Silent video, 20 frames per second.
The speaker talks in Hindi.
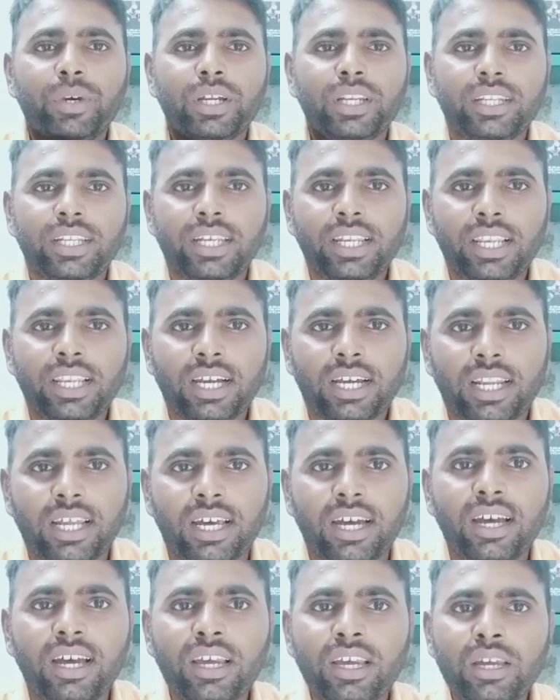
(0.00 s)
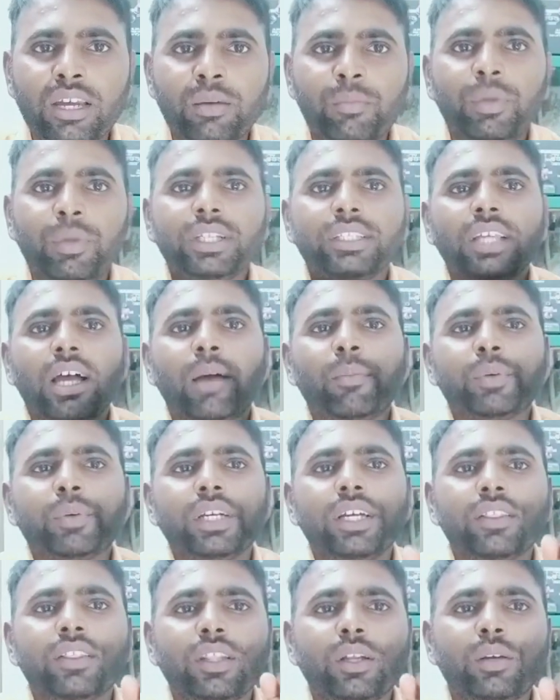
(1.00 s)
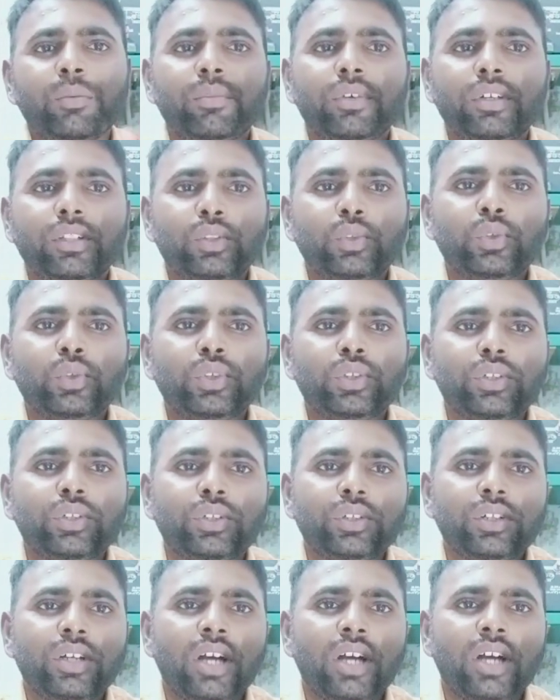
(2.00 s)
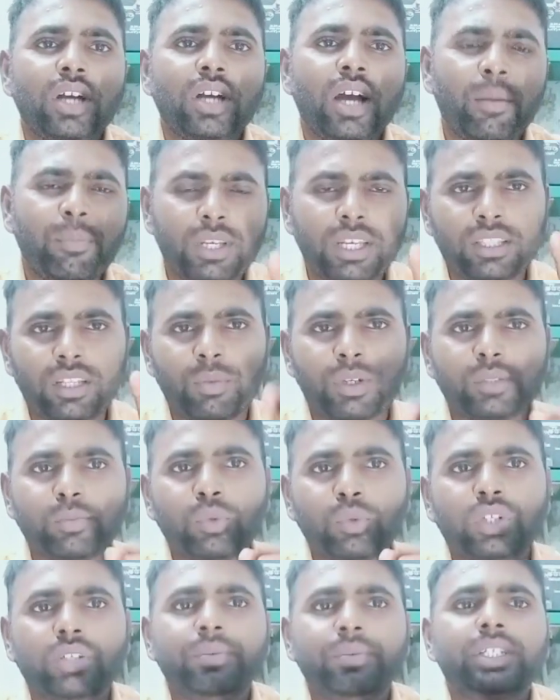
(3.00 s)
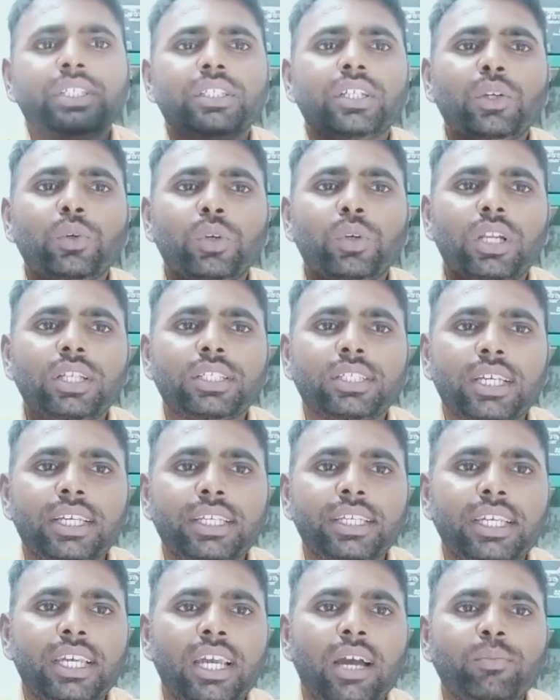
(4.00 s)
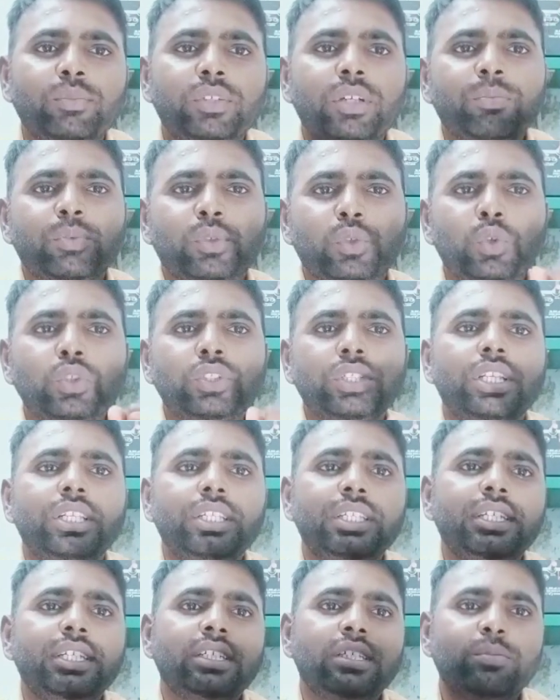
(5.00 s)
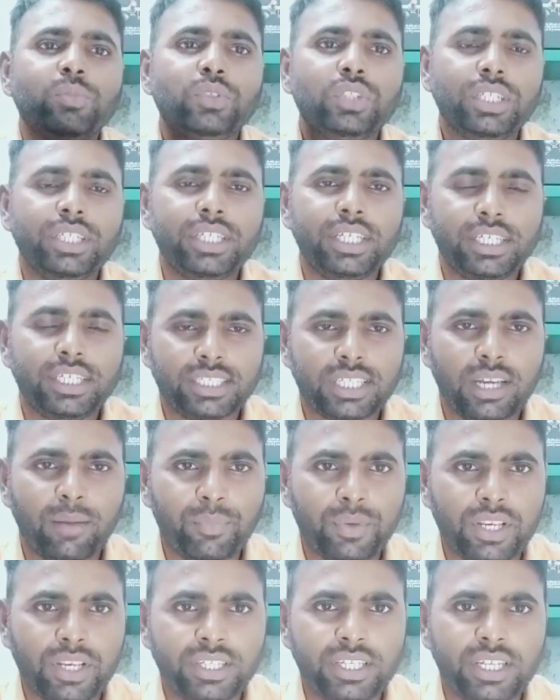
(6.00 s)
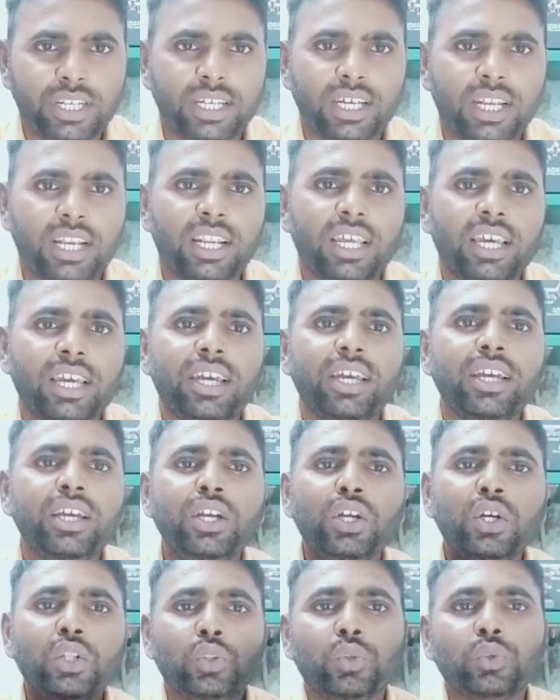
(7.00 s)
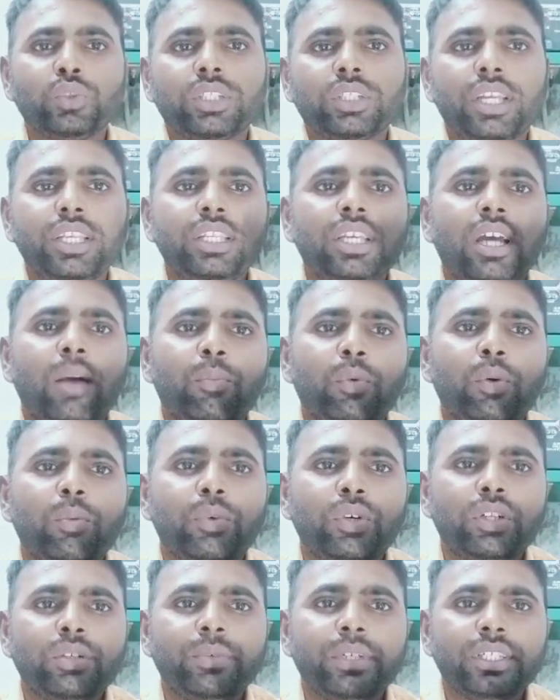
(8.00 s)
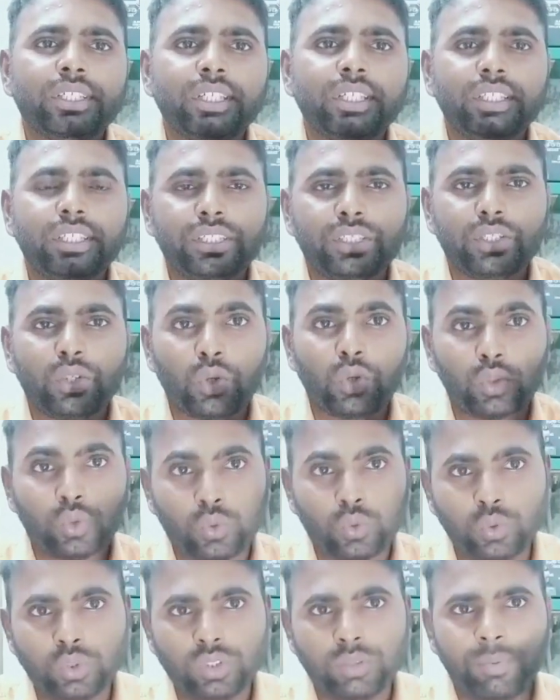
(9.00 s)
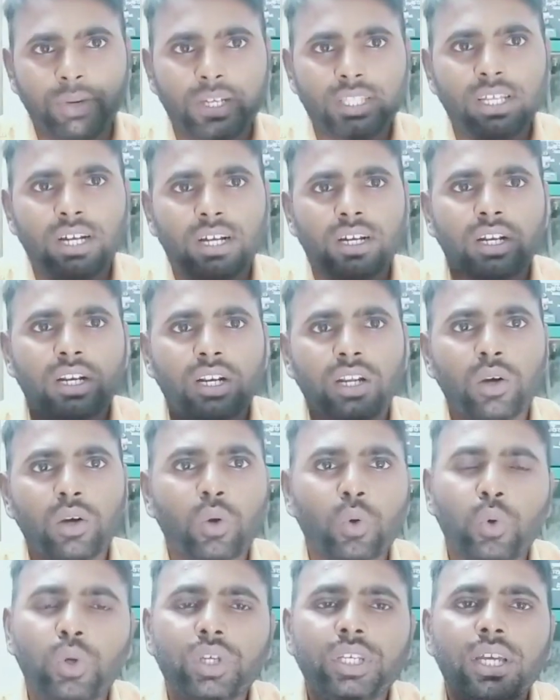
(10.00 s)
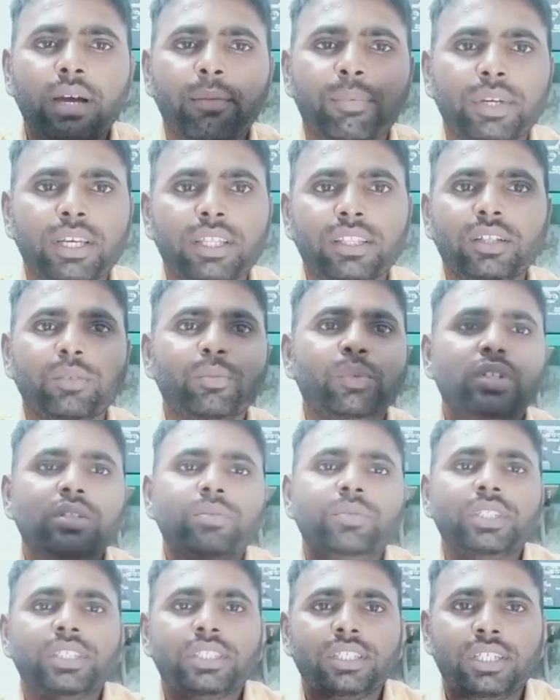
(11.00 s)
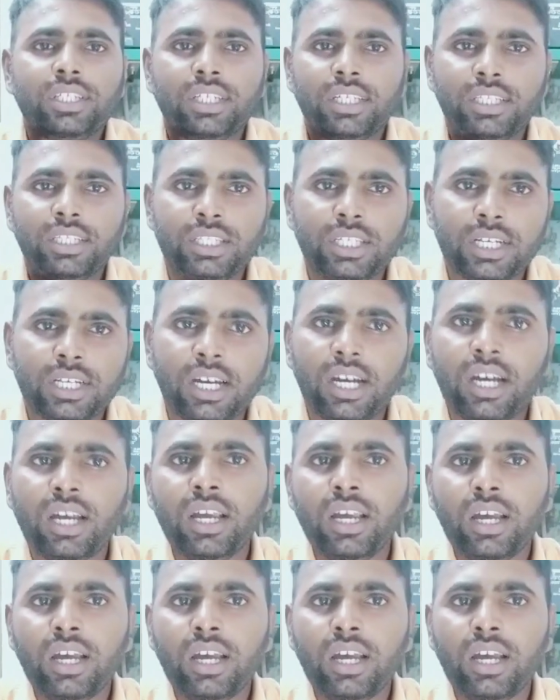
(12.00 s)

मन नहीं लग रहा बस आपके अंदर तो आपके अंदर बस मोटिवेशन होना चाहिए आप जब सोच लिए कि मुझे ये एग्ज़ाम क्लियर करना है तो उसके लिए आपको मोटिवेशन की ज़रूरत खुद पैदा करना हो कोई आपके अंदर मोटिवेशन नहीं देगा